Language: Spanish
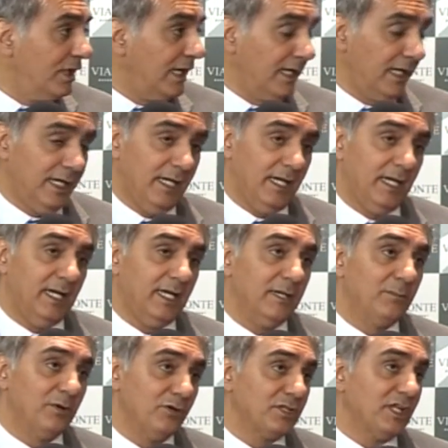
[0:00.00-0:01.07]
eh,
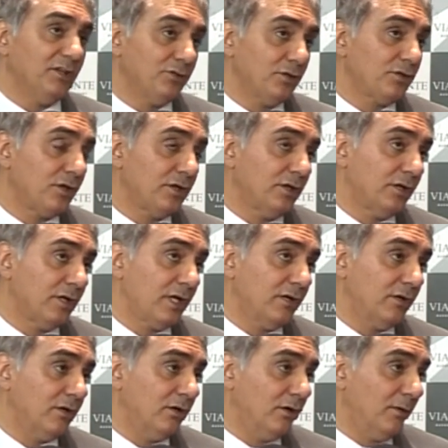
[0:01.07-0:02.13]
y por lo tanto yo creo que
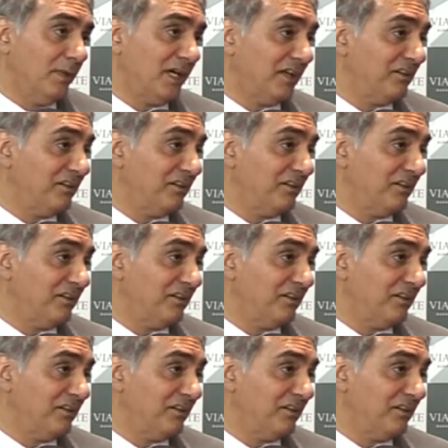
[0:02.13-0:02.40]
los hombres